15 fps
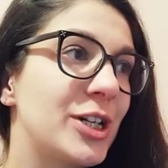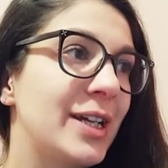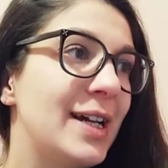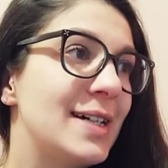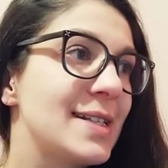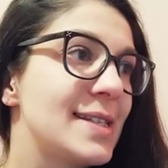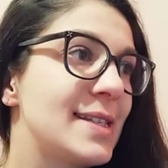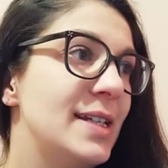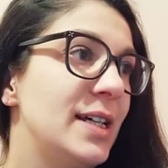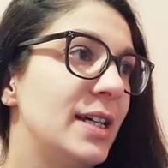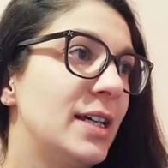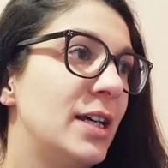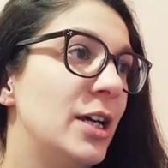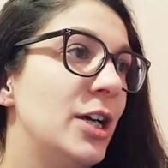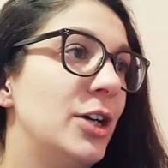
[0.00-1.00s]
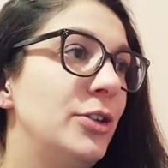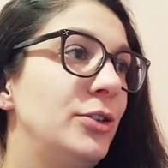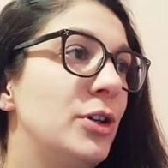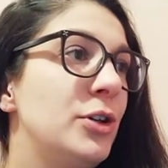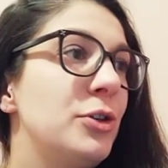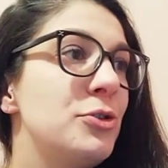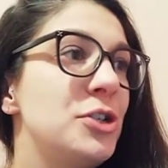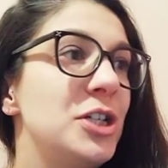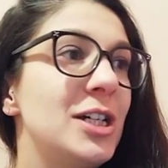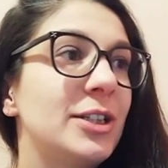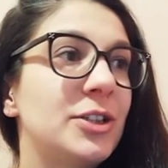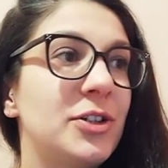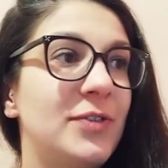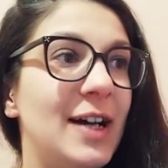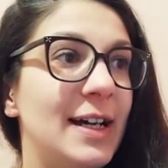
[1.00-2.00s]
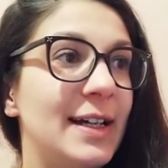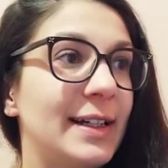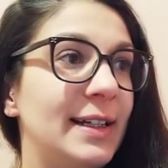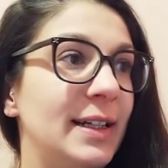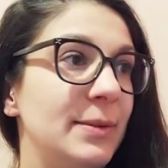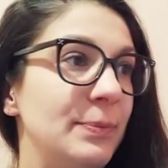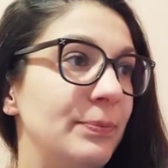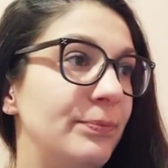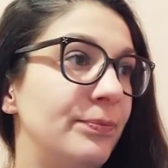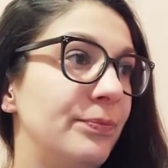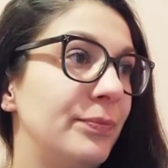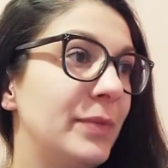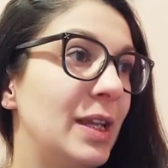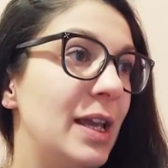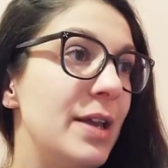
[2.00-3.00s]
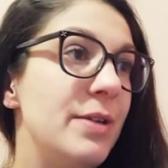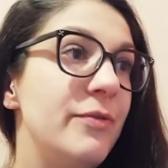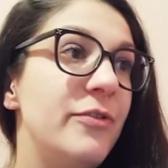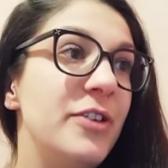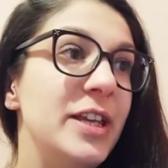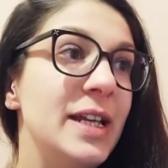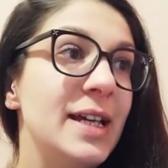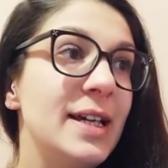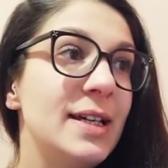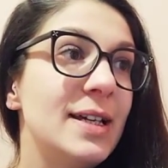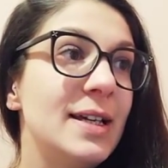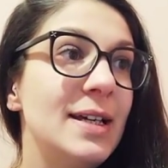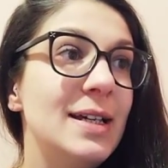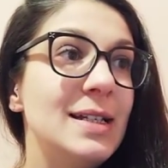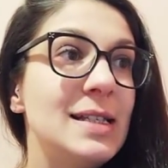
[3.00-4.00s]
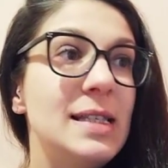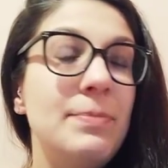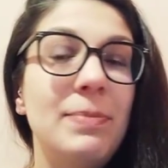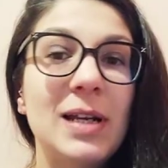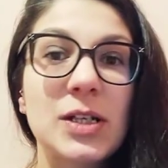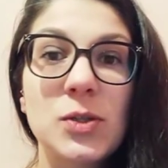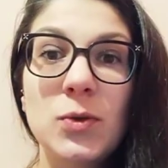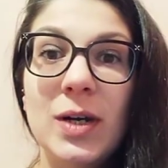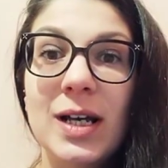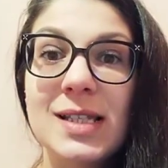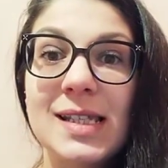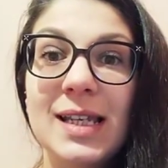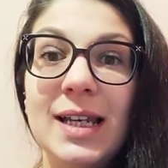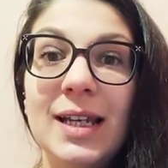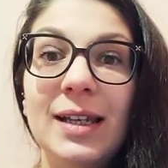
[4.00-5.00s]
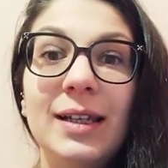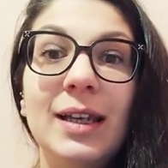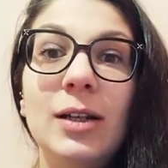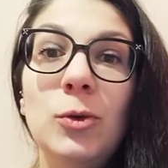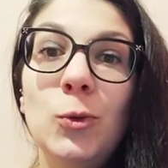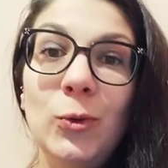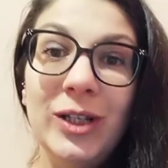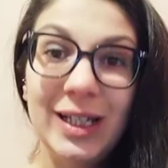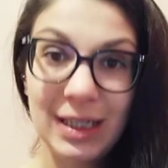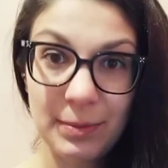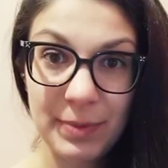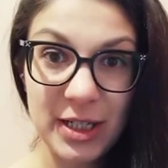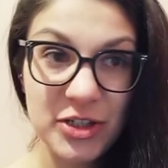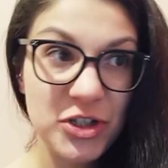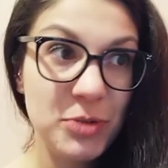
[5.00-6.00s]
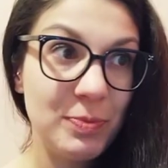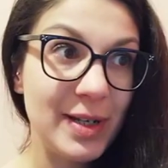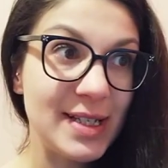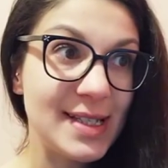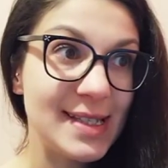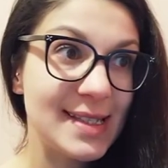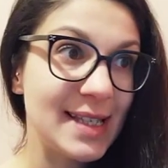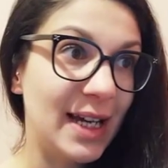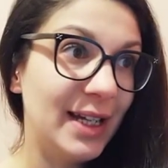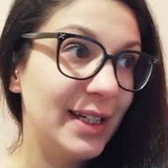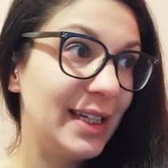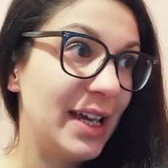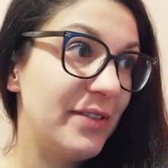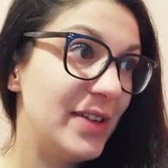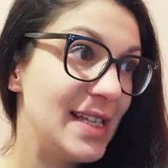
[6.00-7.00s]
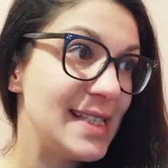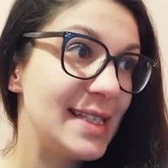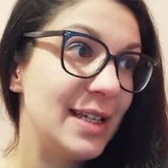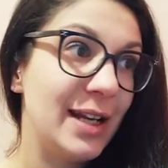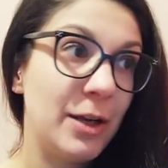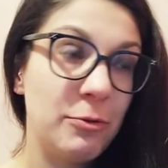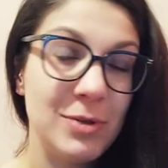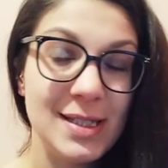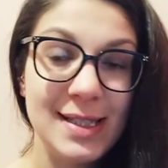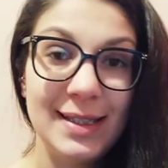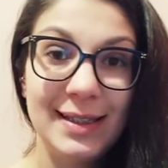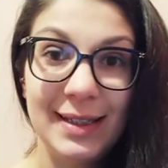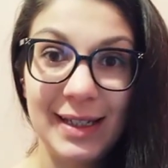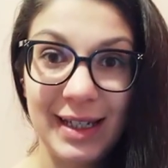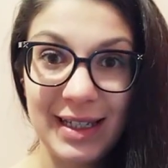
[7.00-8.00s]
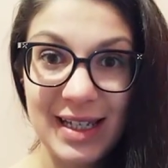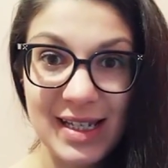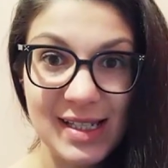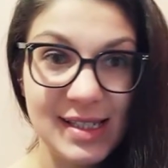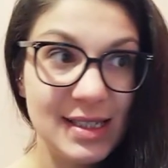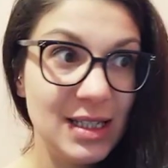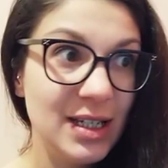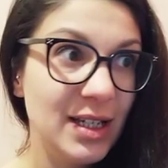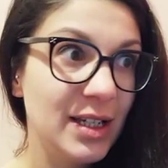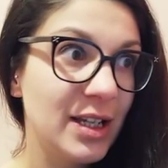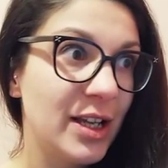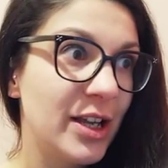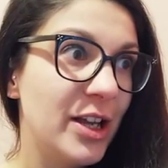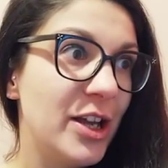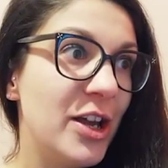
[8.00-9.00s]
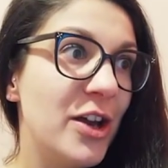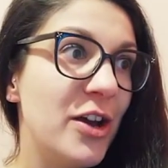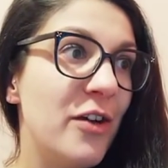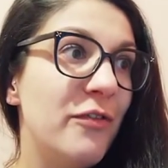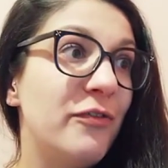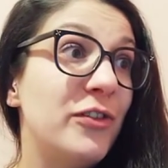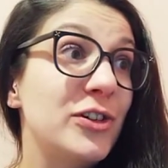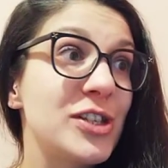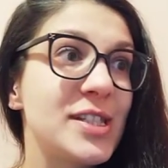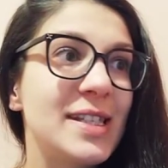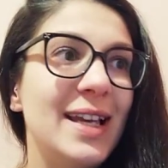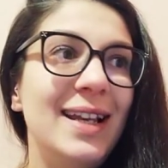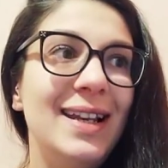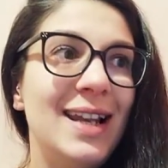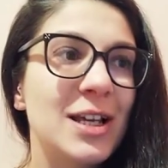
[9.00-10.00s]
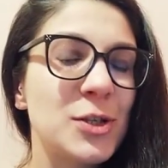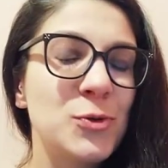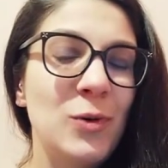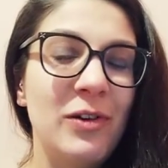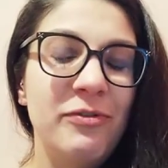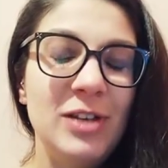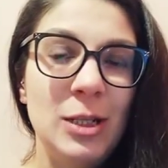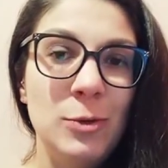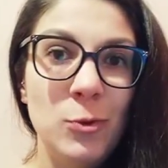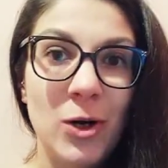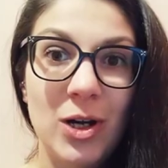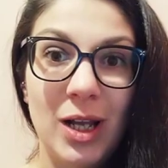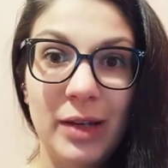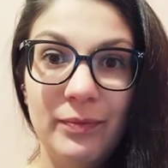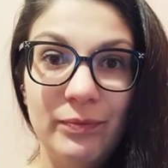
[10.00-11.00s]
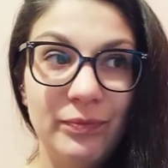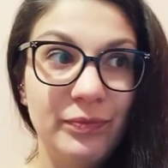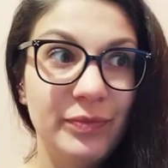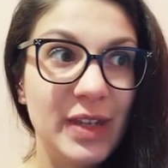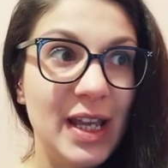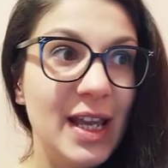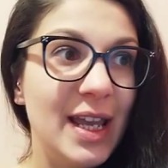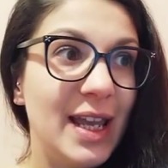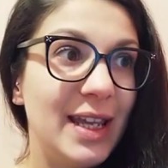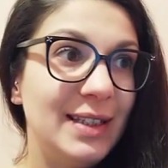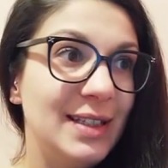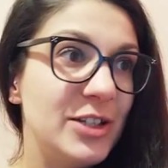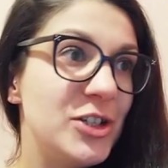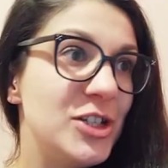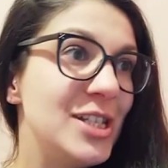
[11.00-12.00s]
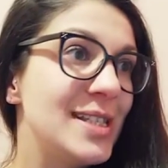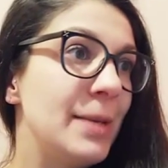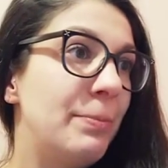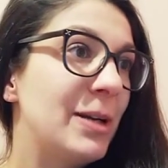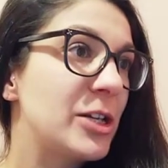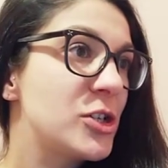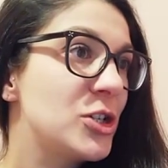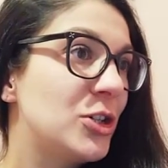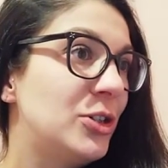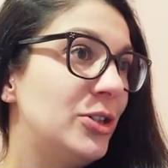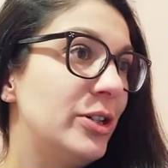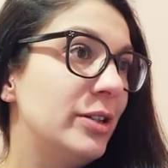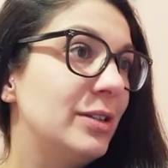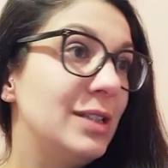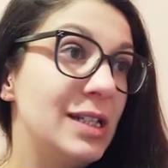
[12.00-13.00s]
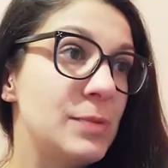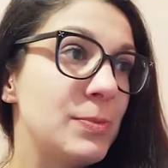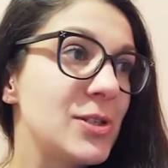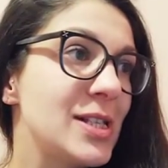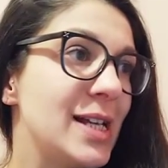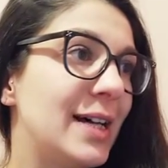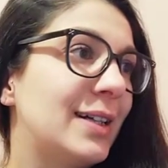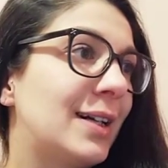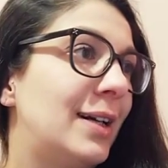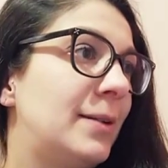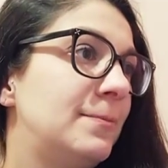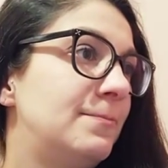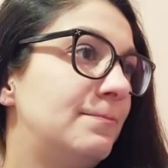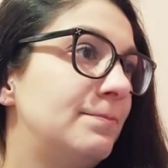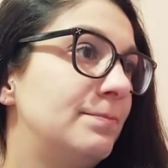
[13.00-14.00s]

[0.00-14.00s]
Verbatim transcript: cercasse, non riuscì a trovarne e infine si persuase che l'unica principessa che avesse i requisiti richiesti fosse la sua figliuola e decise perciò di sposarla.